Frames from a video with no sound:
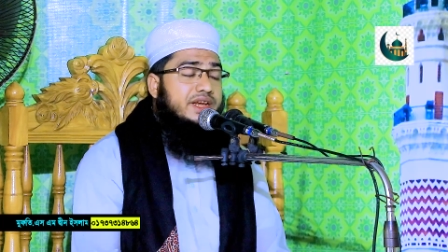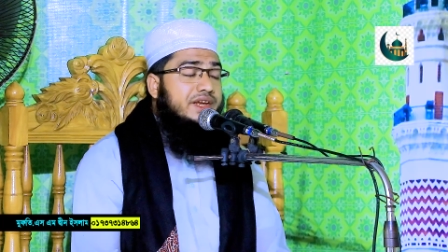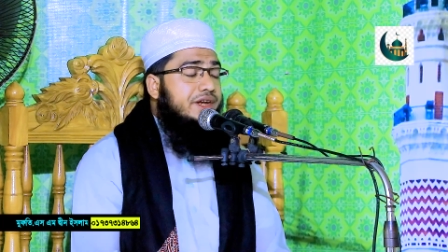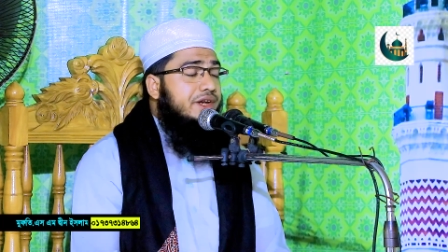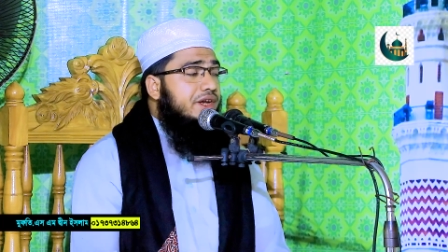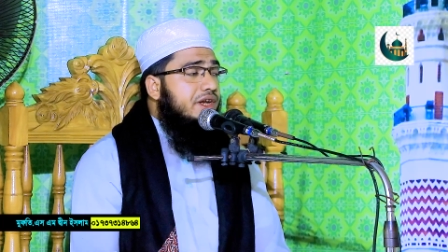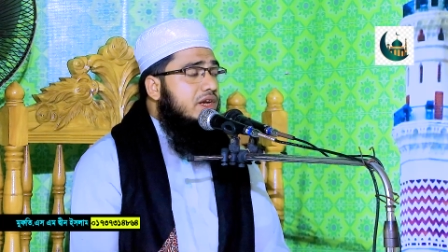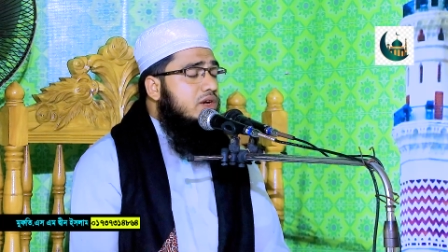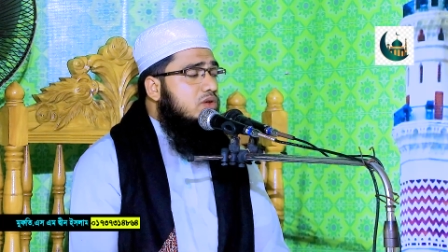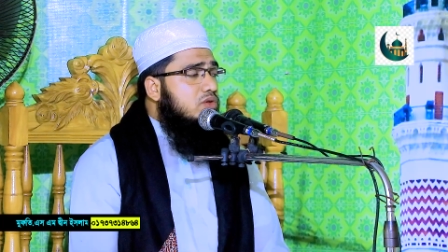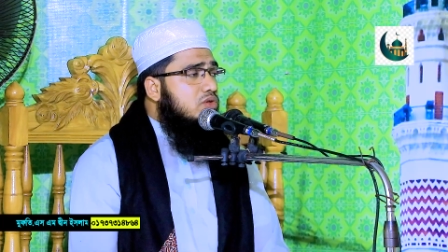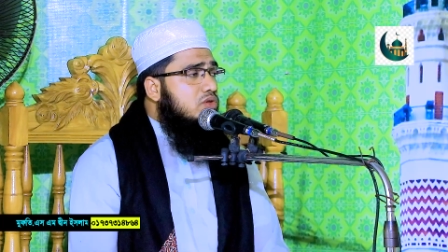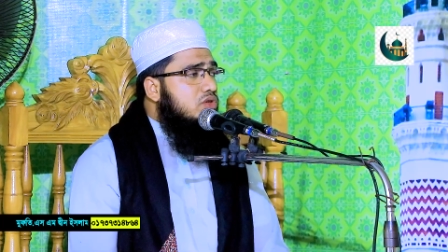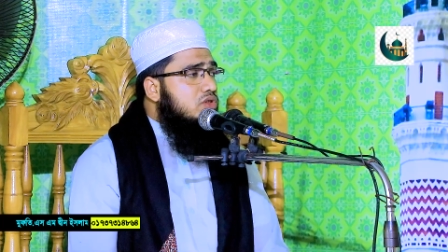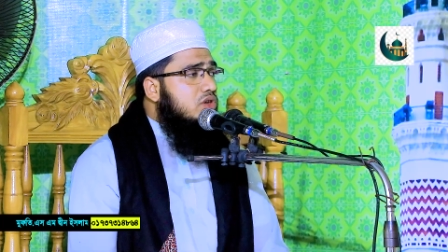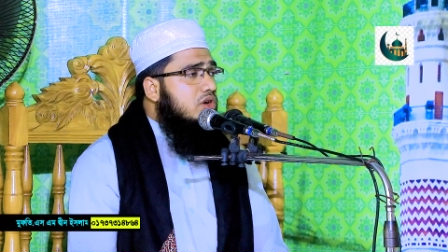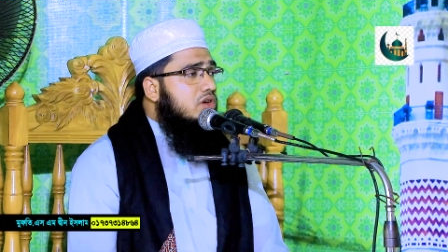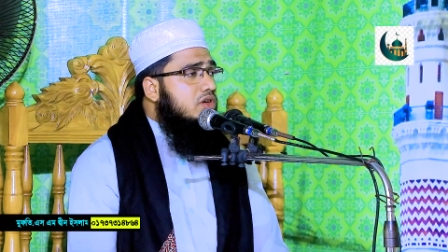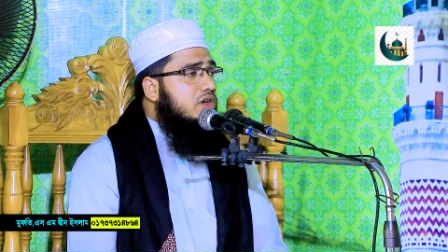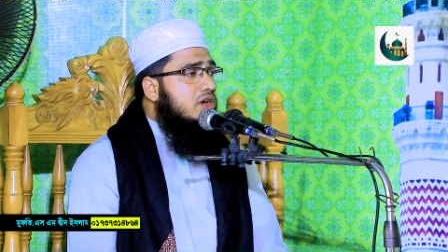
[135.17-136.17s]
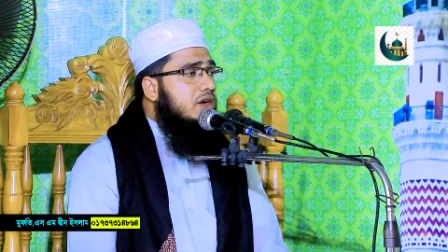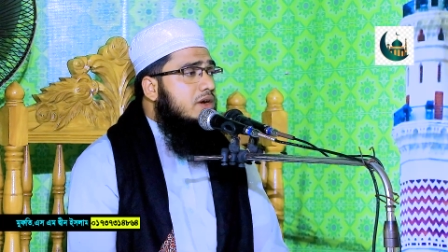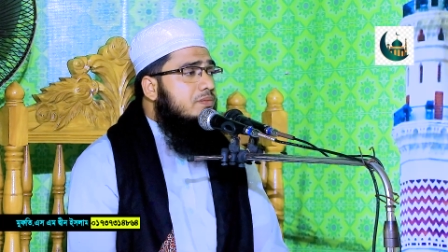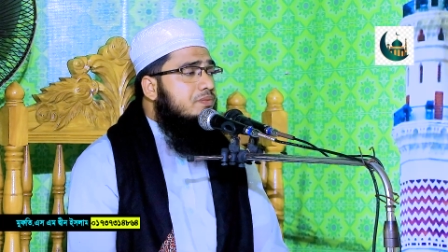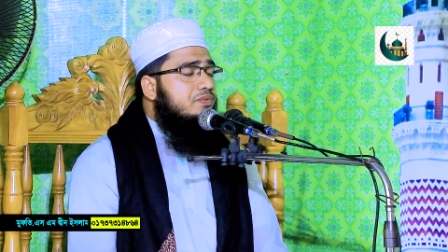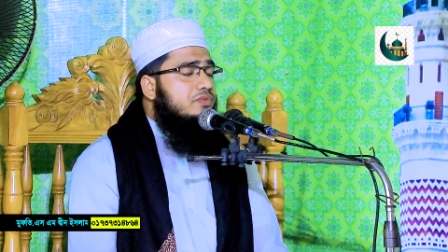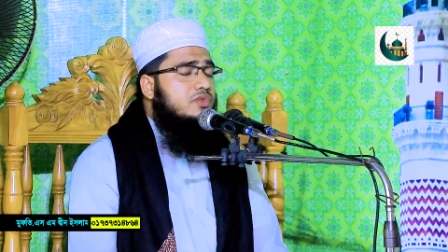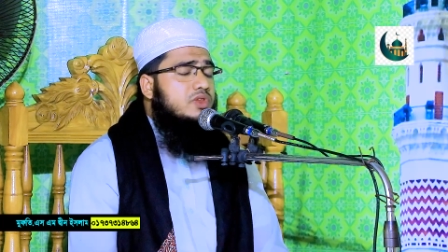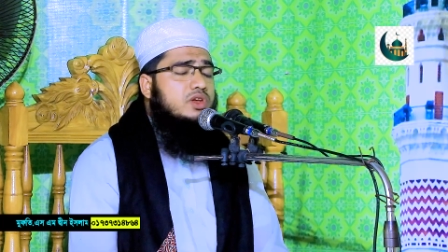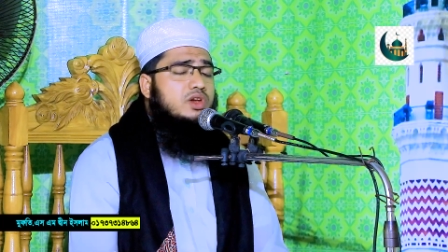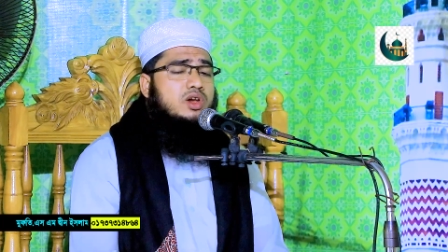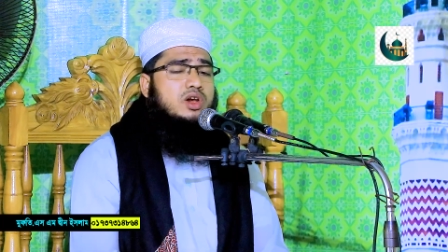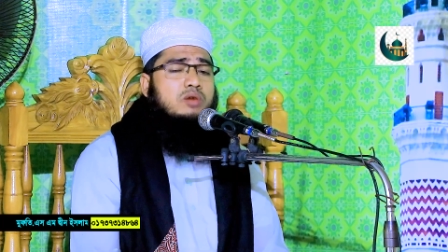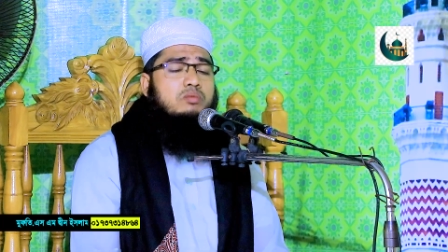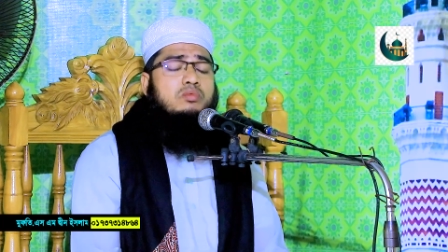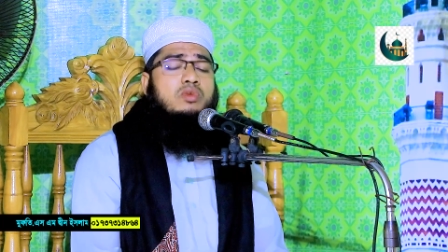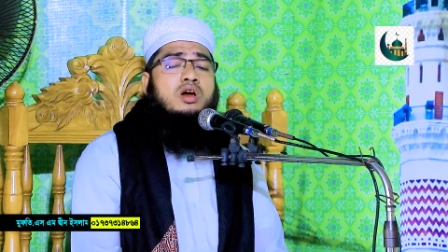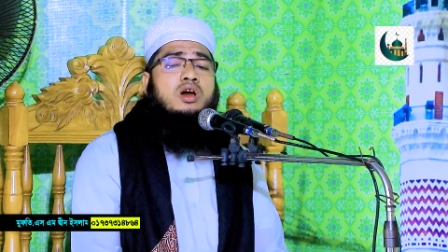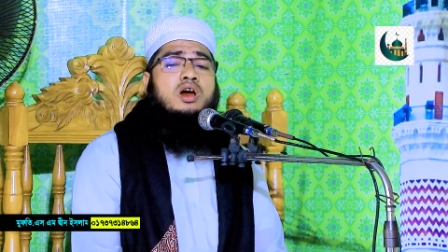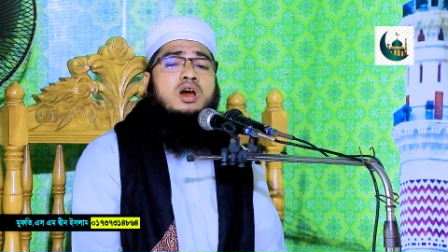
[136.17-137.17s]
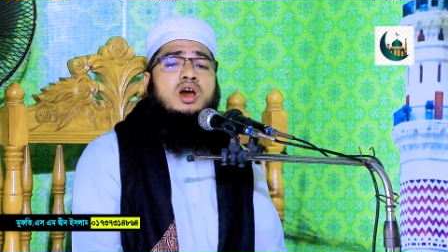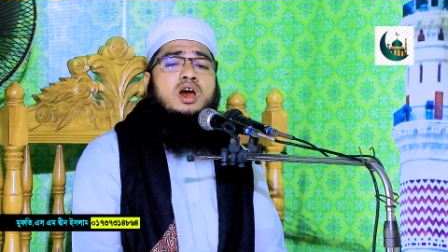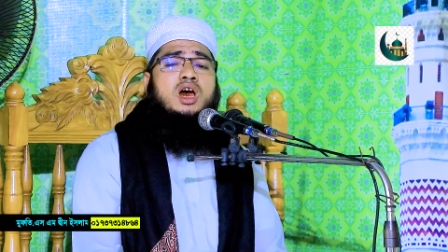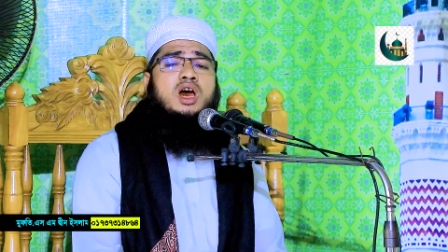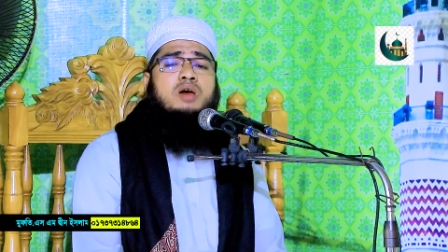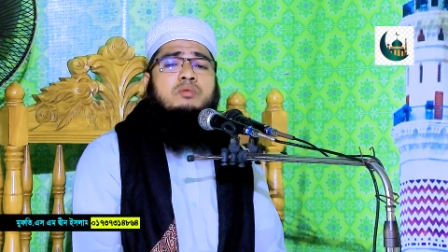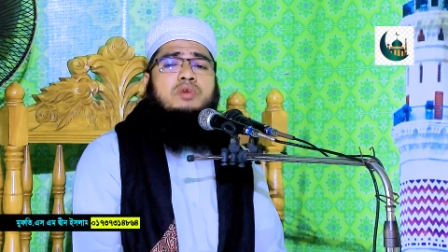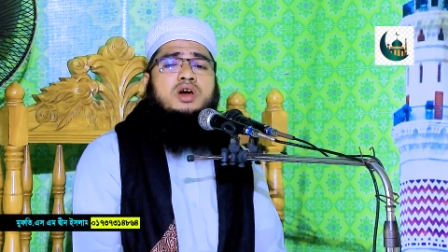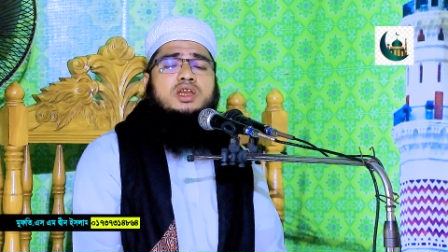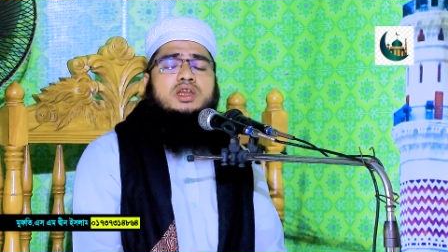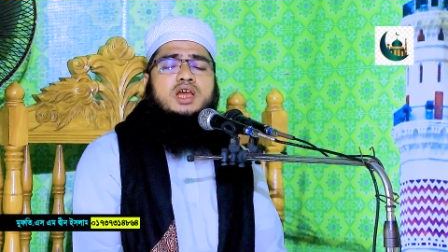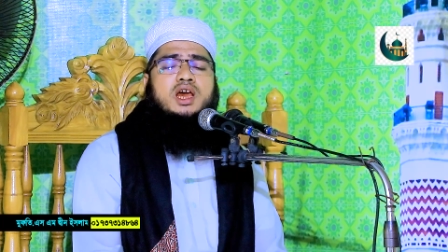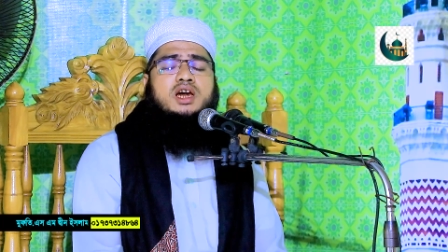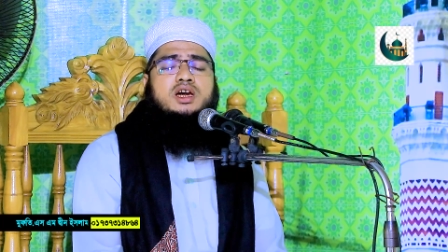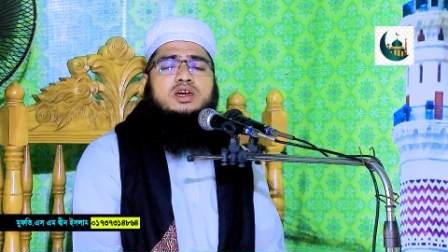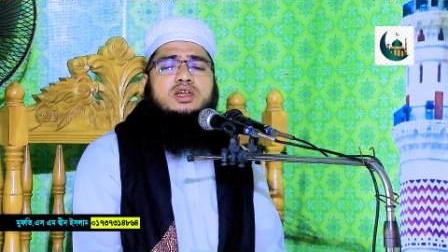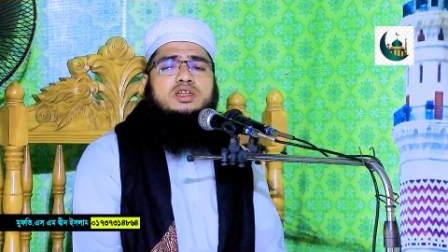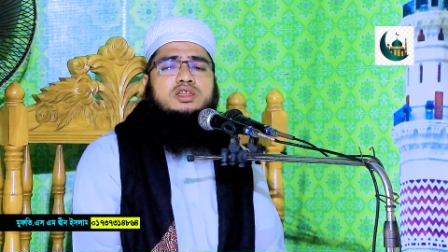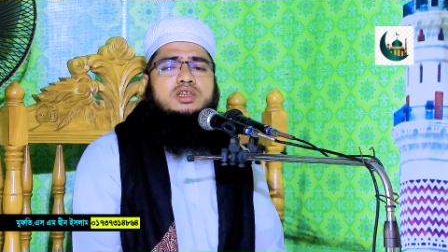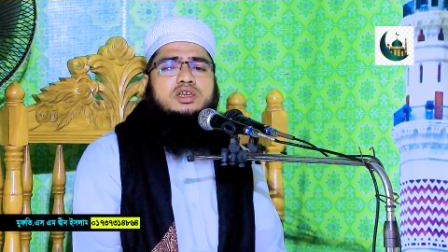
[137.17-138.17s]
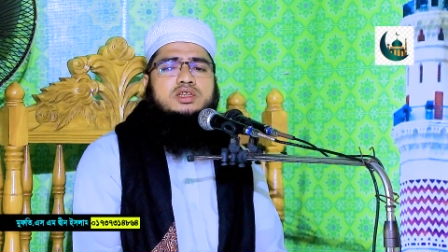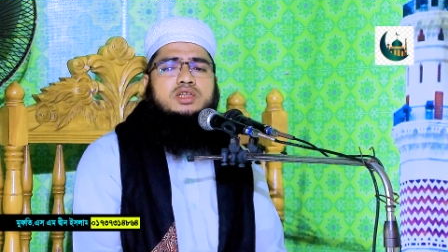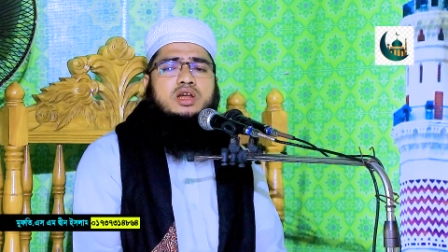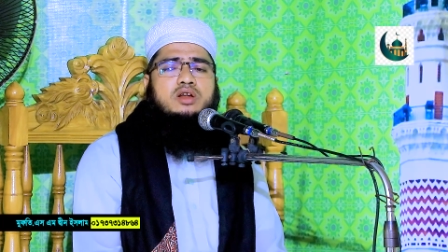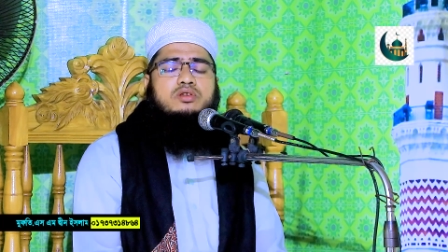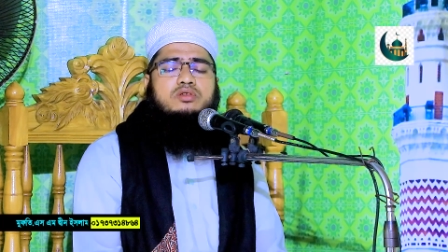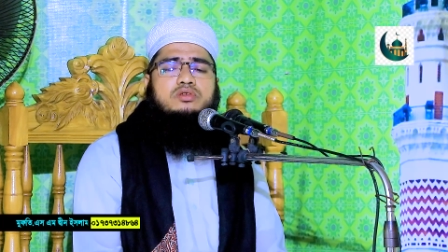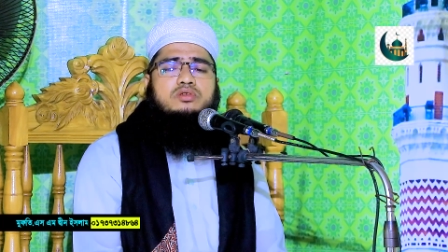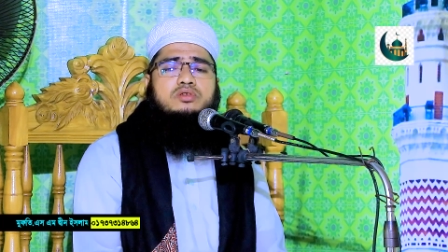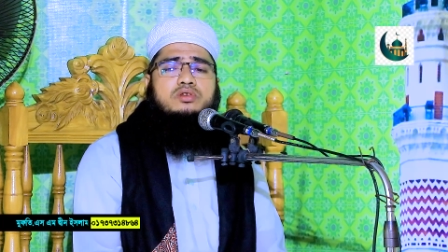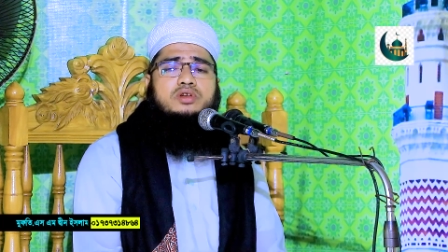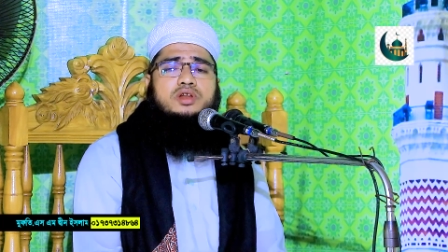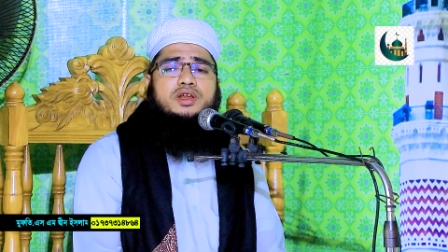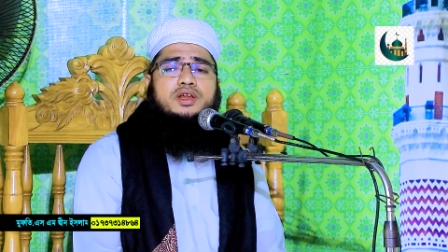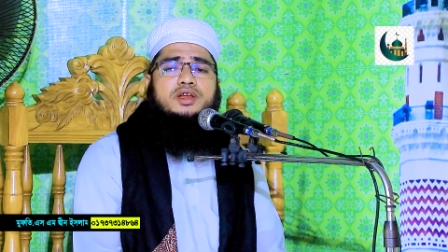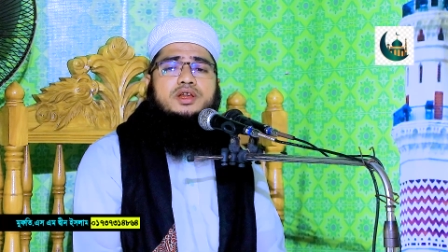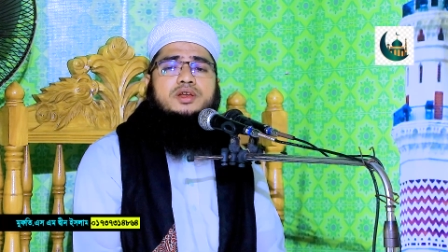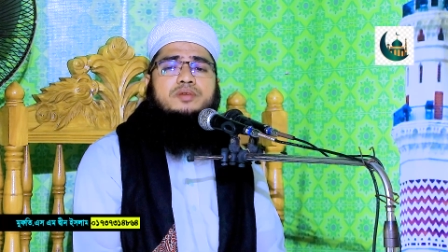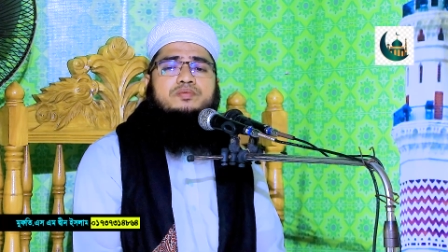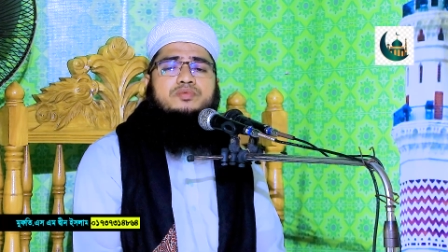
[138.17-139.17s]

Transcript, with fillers: এই ডেঙ্গু জ্বরটা মহামারী আকৃতি ধারণ করে